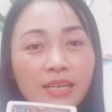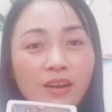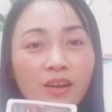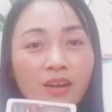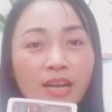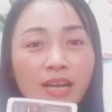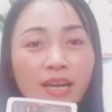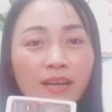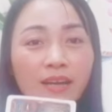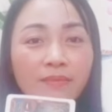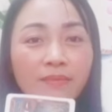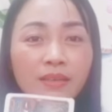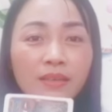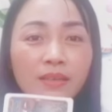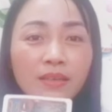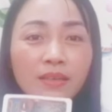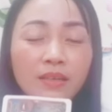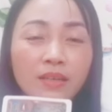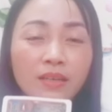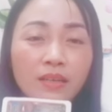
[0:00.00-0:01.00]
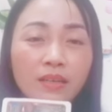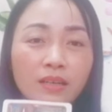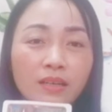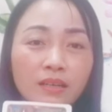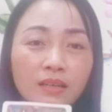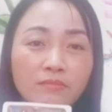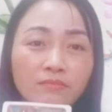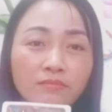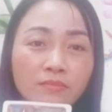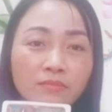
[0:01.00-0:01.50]
gọi là
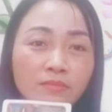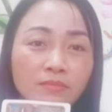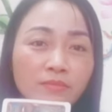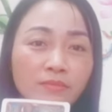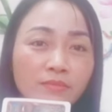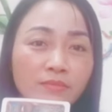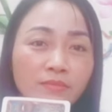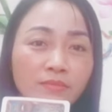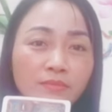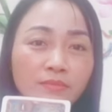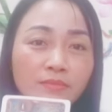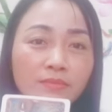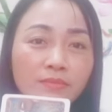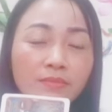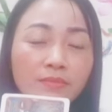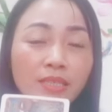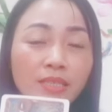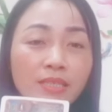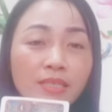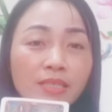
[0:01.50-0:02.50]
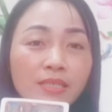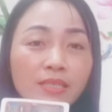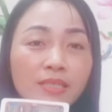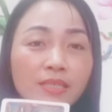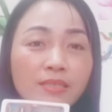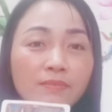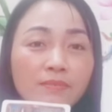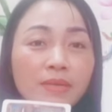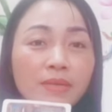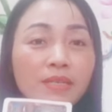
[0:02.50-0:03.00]
uh, mất cái
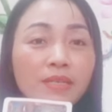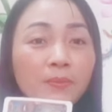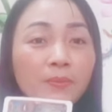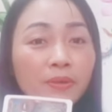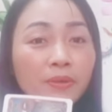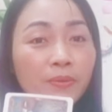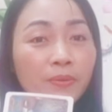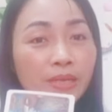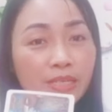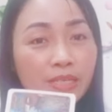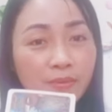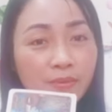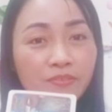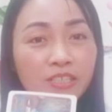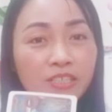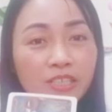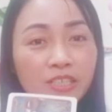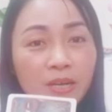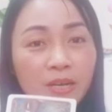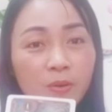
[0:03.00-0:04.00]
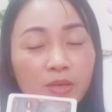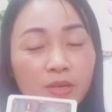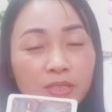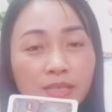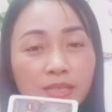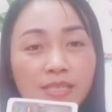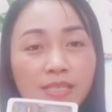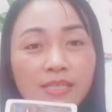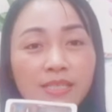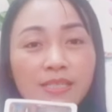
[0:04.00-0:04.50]
bất đồng với quan điểm với nhau
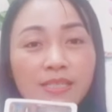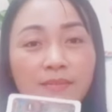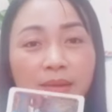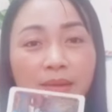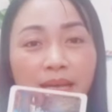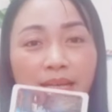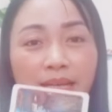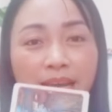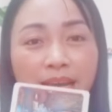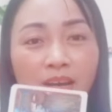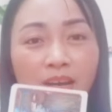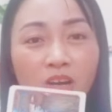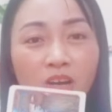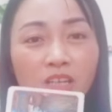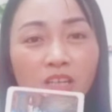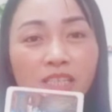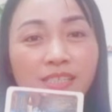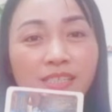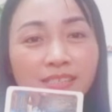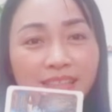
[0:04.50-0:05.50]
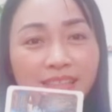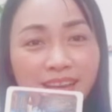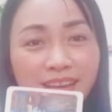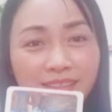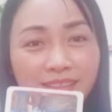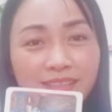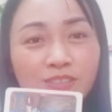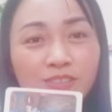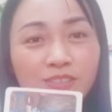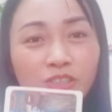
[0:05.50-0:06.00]
thế nhưng các bạn đã có cái sự
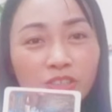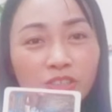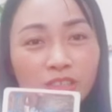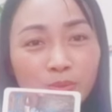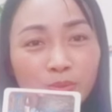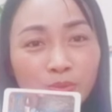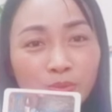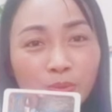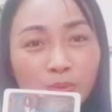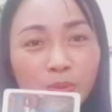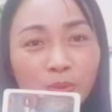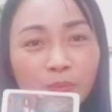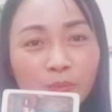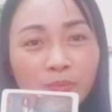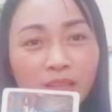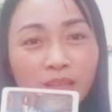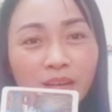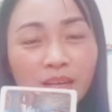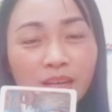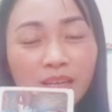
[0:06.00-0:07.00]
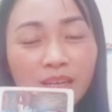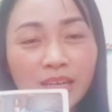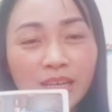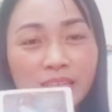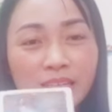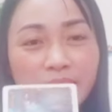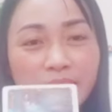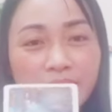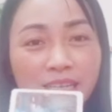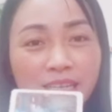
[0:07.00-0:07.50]
tha thứ cho nhau rồi đó
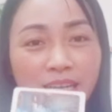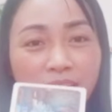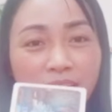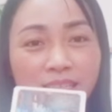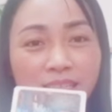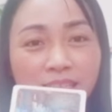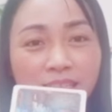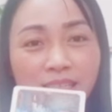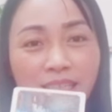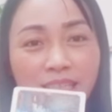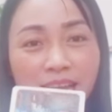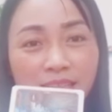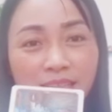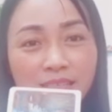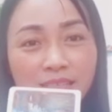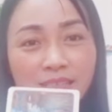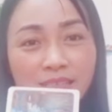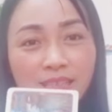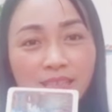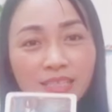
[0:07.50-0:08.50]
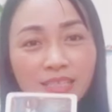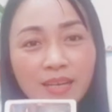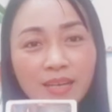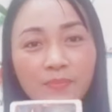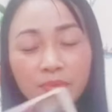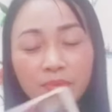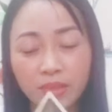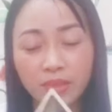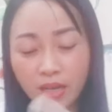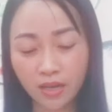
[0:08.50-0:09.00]
đây là cái sự tha thứ nhé
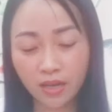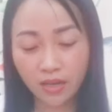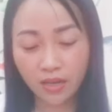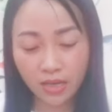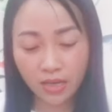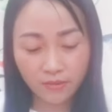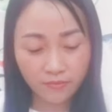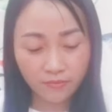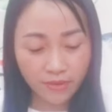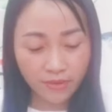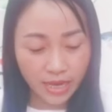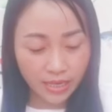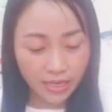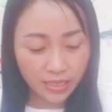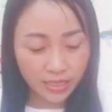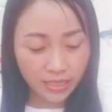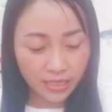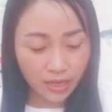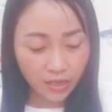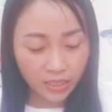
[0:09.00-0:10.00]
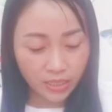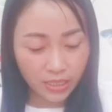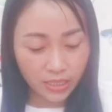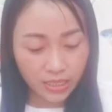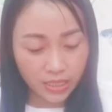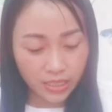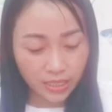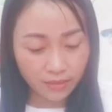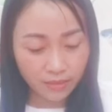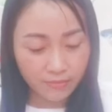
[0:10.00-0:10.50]
đó và khi đó
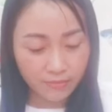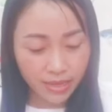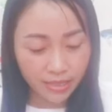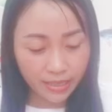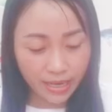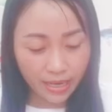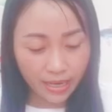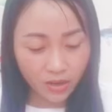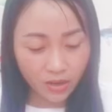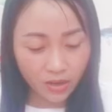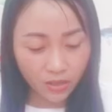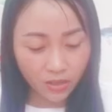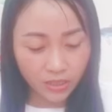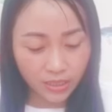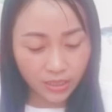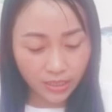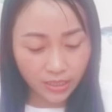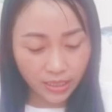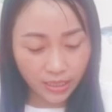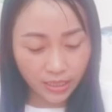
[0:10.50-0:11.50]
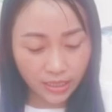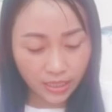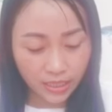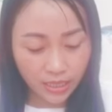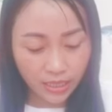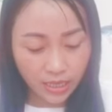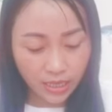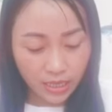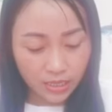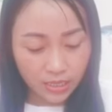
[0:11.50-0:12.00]
thì các bạn đã có những
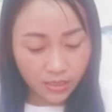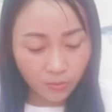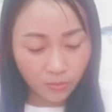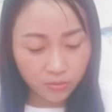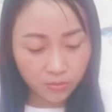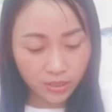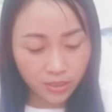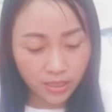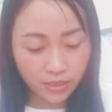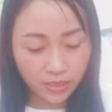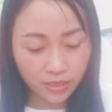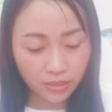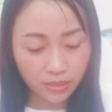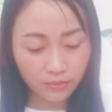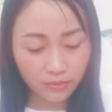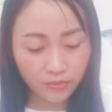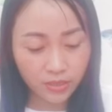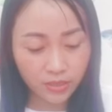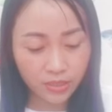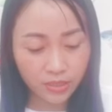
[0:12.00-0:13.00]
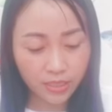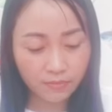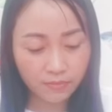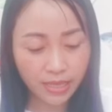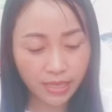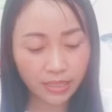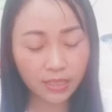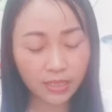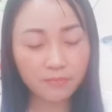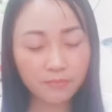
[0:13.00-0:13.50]
cái sống chân thực với
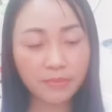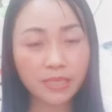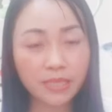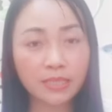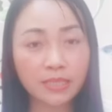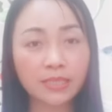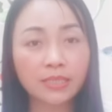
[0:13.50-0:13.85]
chính bản thân mình